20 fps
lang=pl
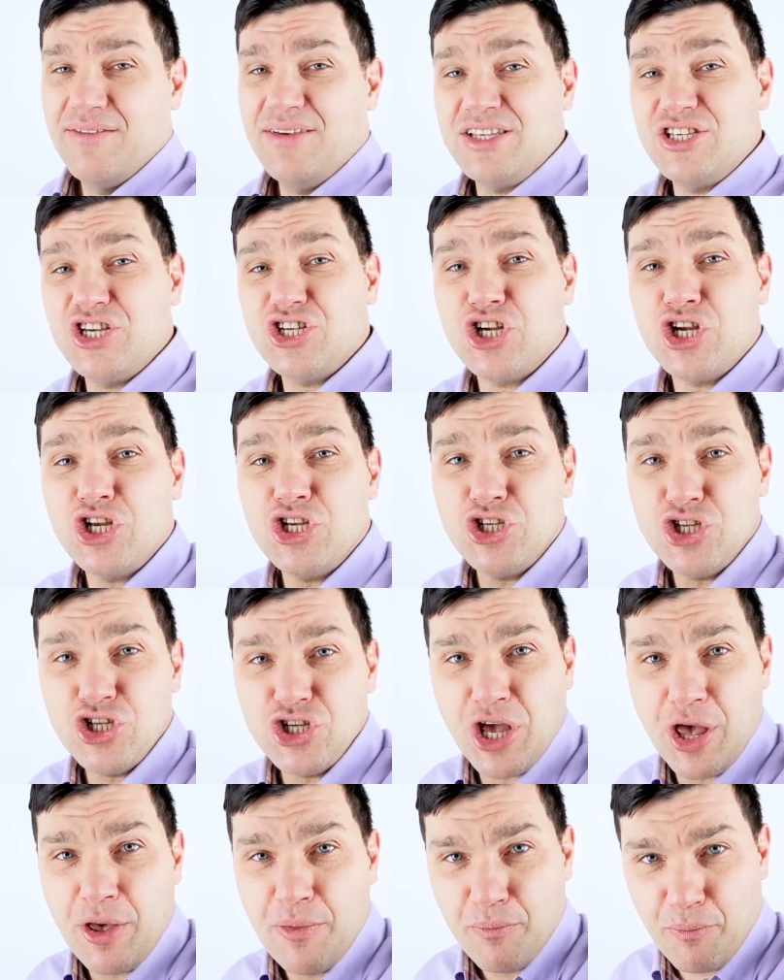Więc jeżeli
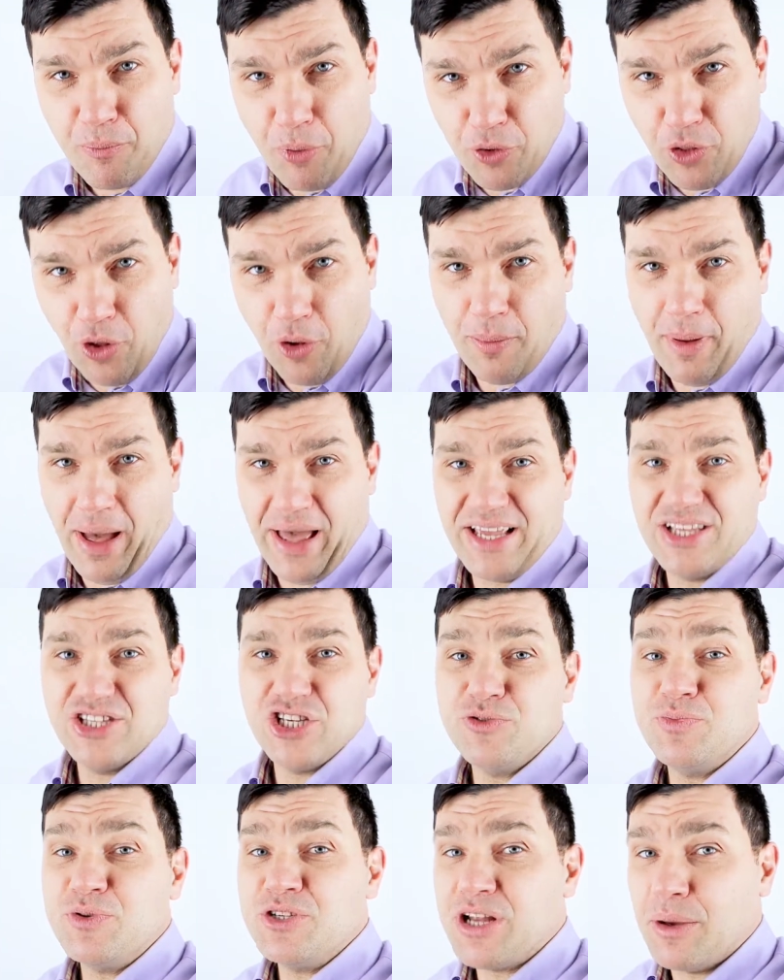Ci się podoba i
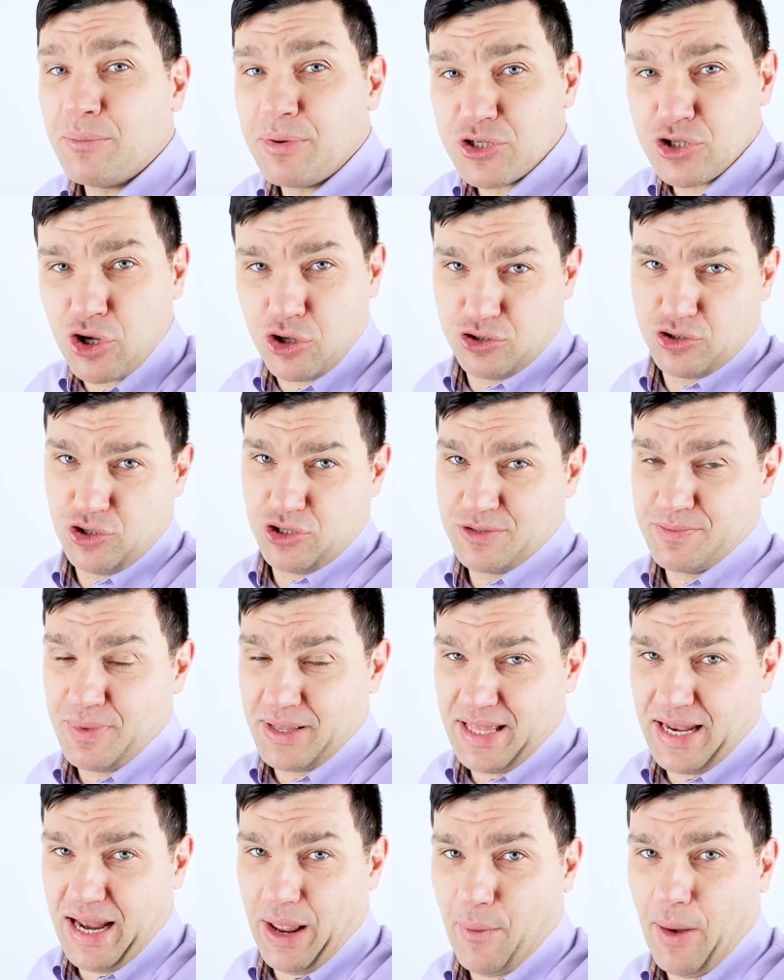chcesz być na bieżąco z
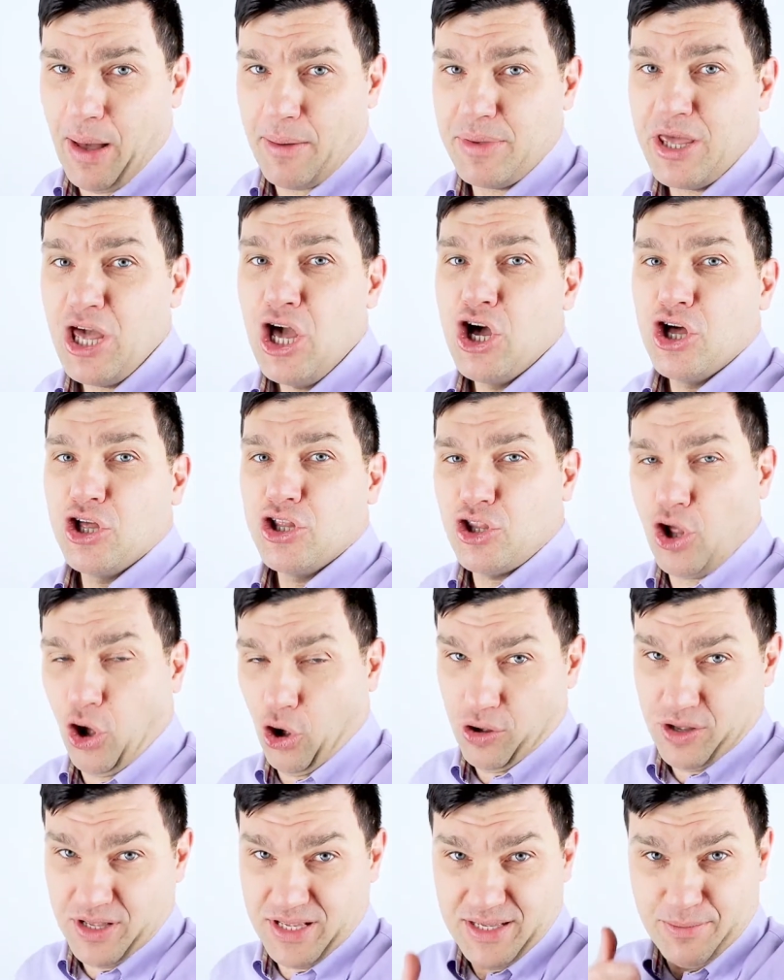materiałami,
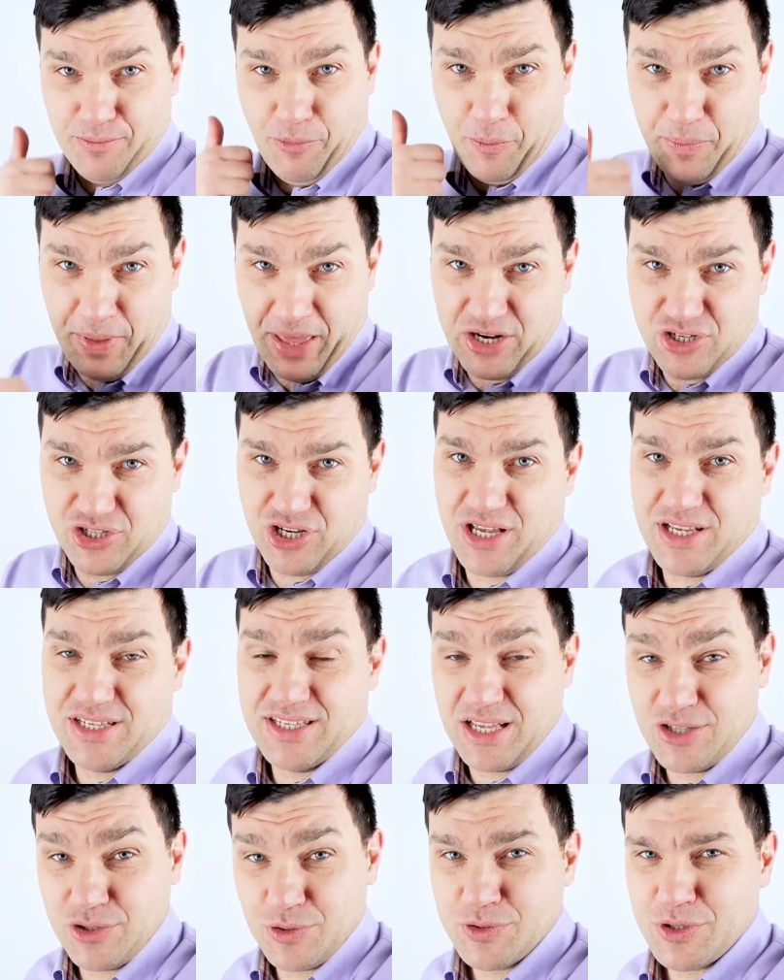to po pierwsze,
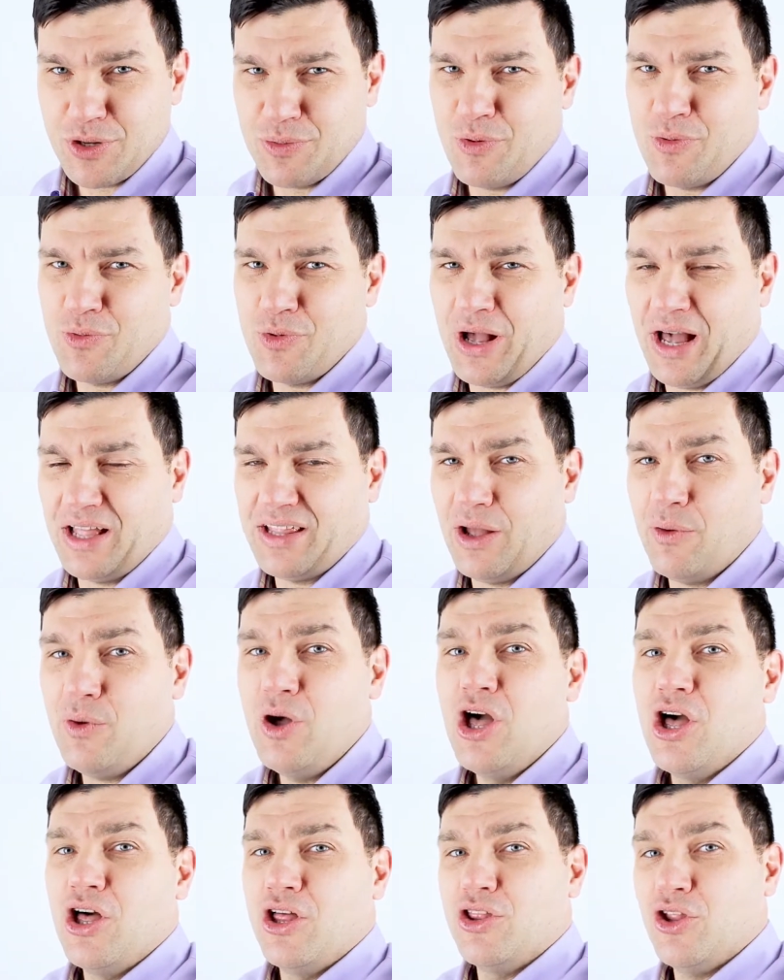zasubskrybuj mój
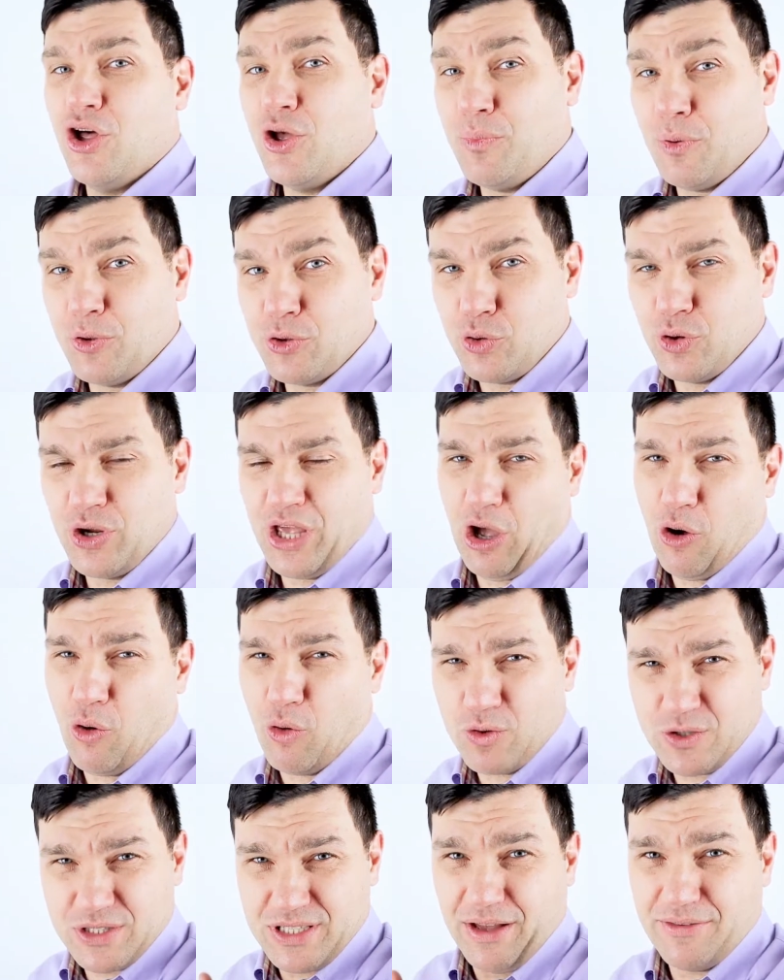kanał, no i po drugie,
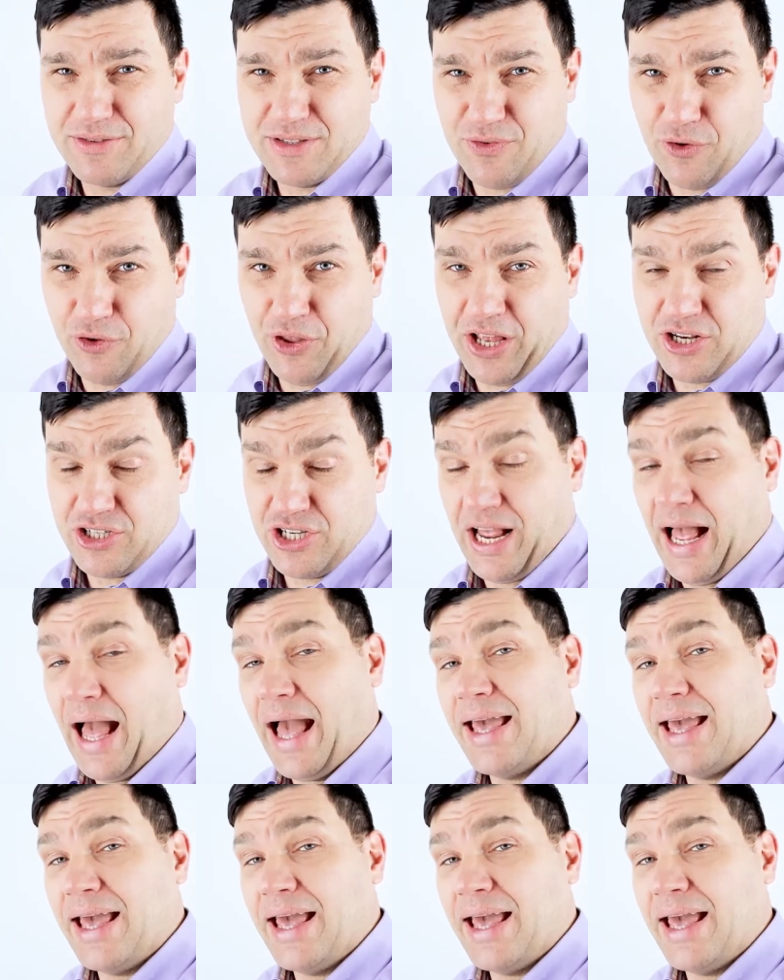ustaw dzwoneczek.